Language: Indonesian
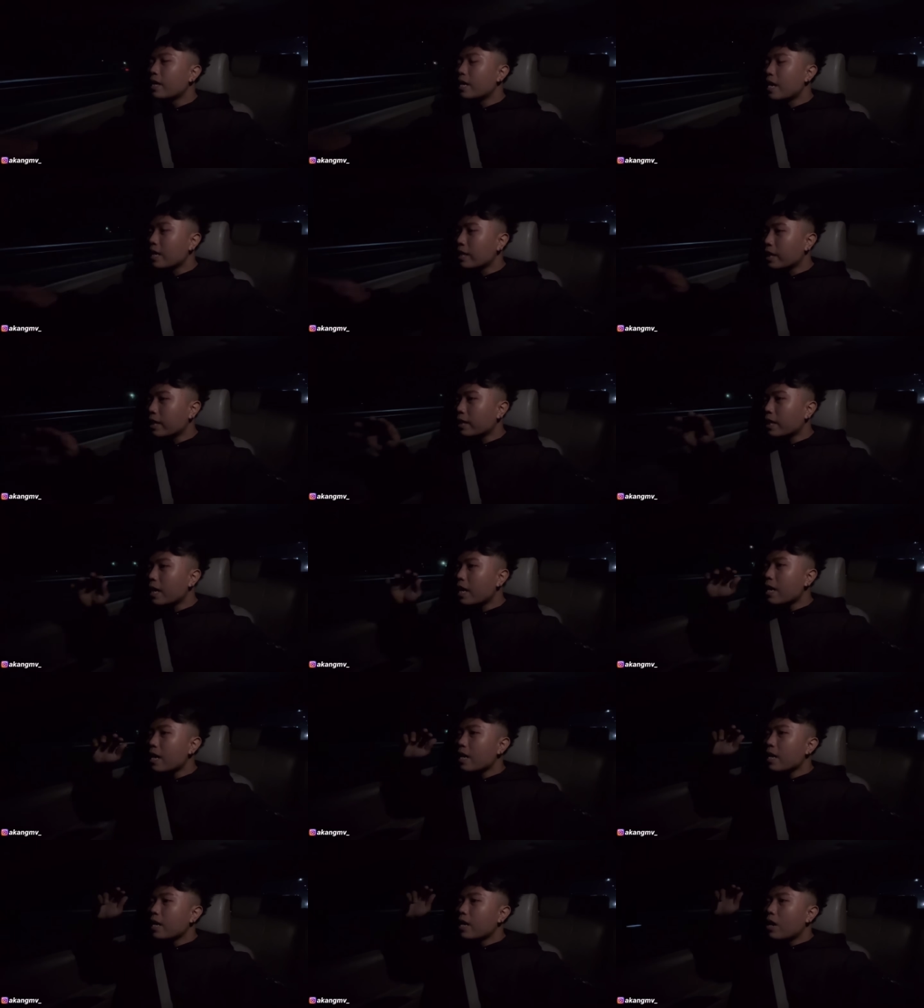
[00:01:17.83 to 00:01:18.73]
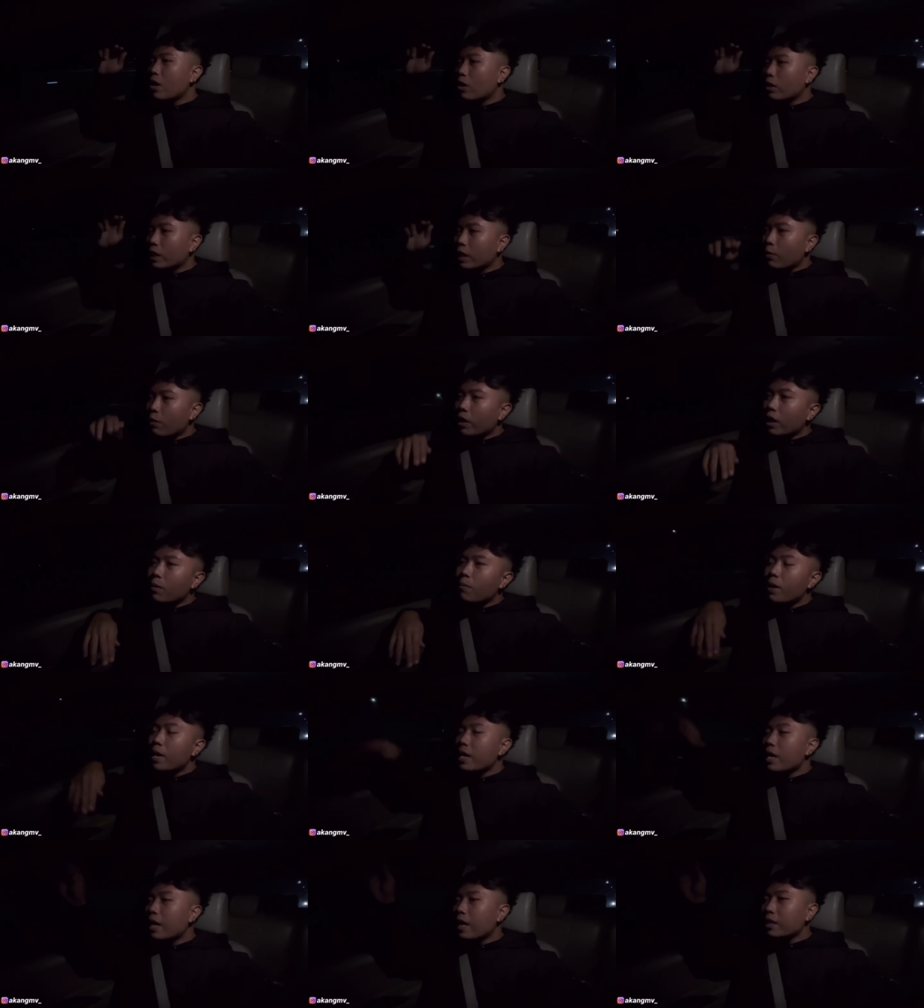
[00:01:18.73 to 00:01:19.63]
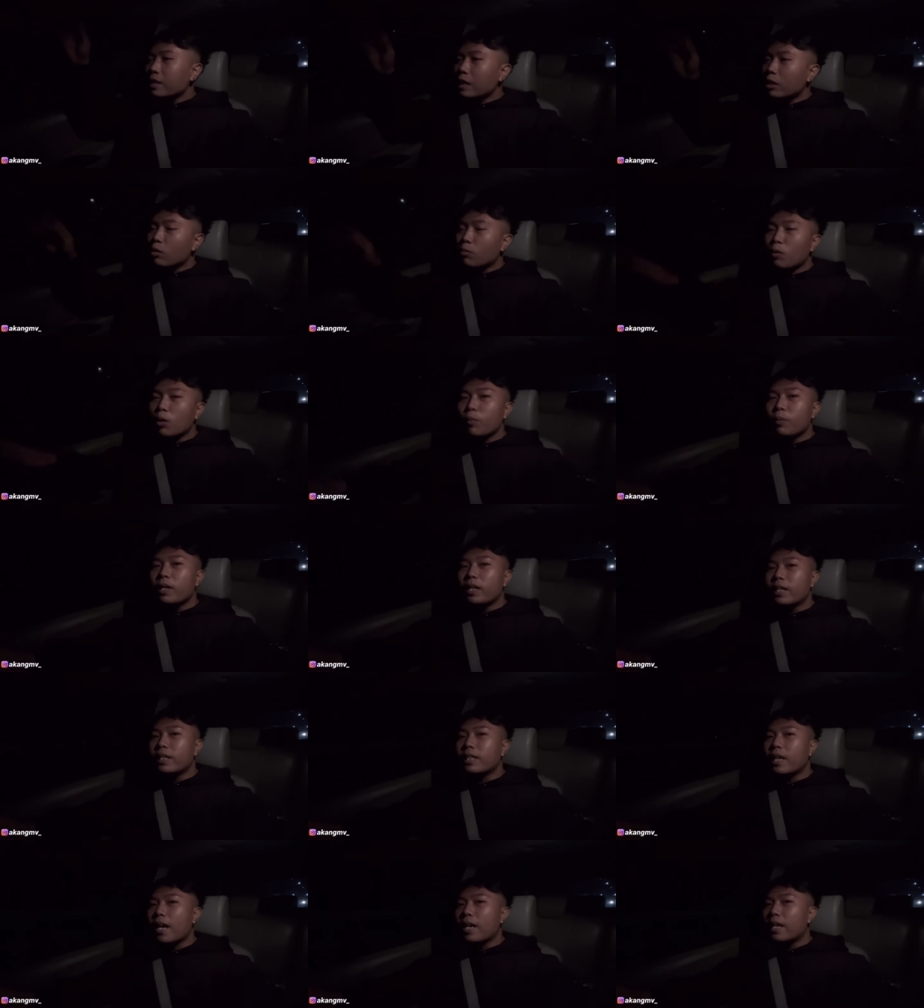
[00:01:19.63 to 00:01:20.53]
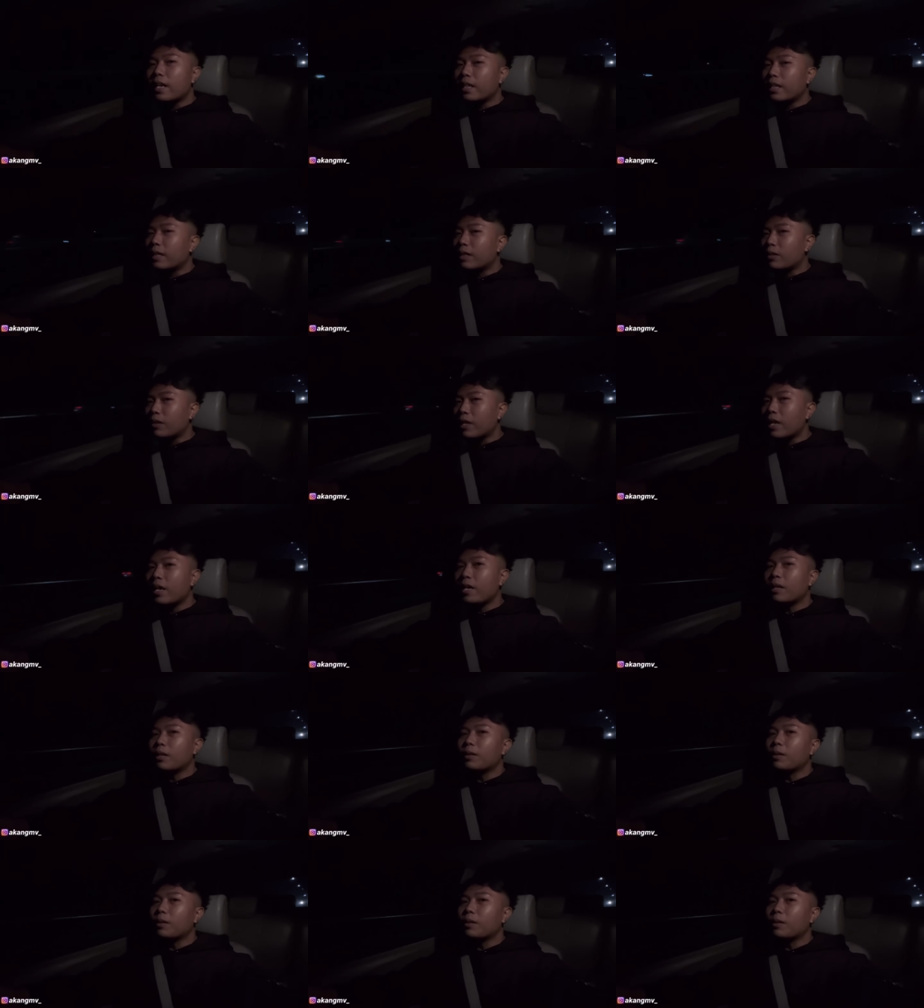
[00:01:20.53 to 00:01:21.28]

dan kita otw ke bandara satu mobil di sana gitu ya